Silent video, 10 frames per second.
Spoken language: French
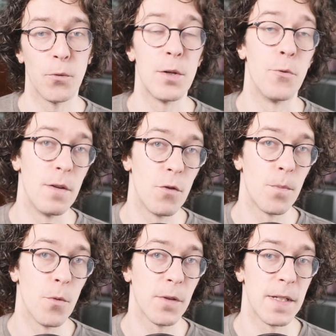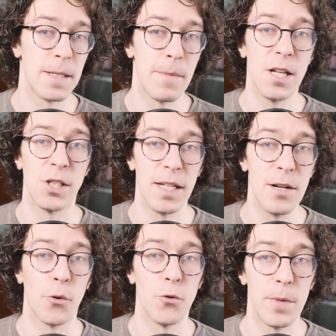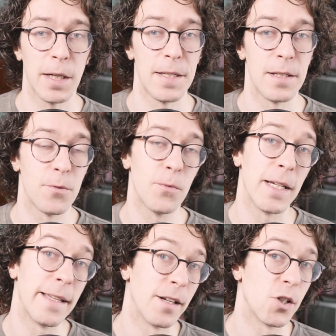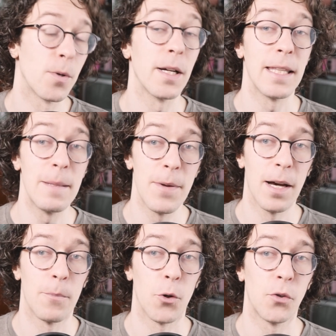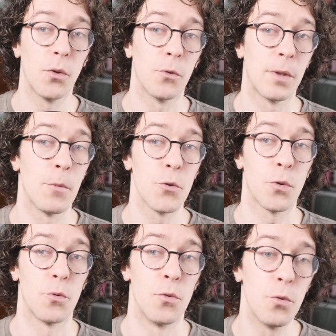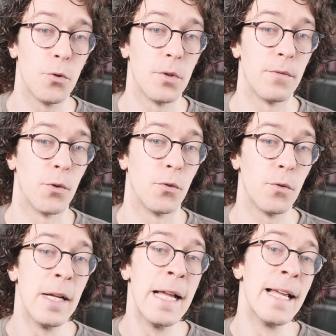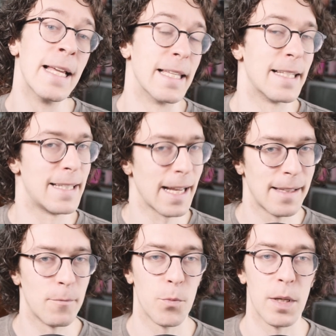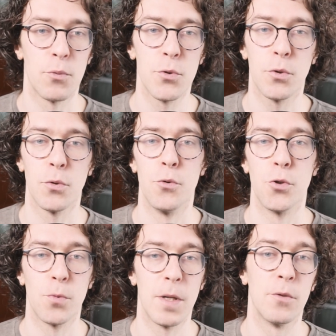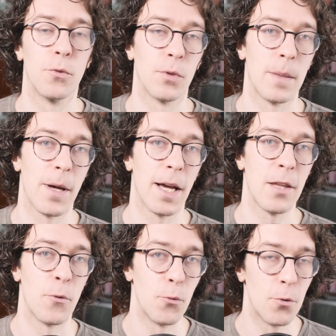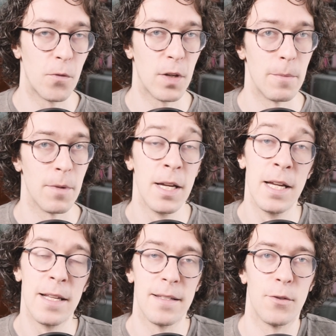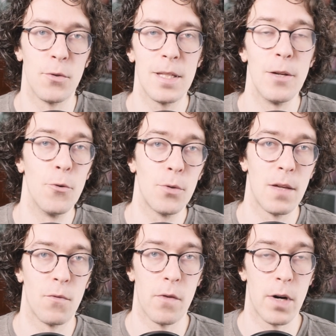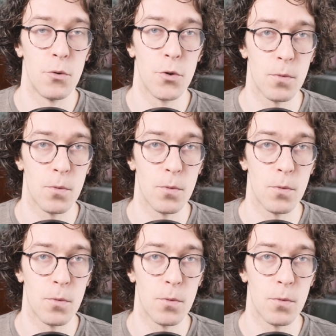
confies le développement de tes images et leur numérisation est un choix hyper important, notamment sur le look de tes photos, certainement bien plus que le choix de ton appareil ou de film. C'est aussi eux qui vont avoir le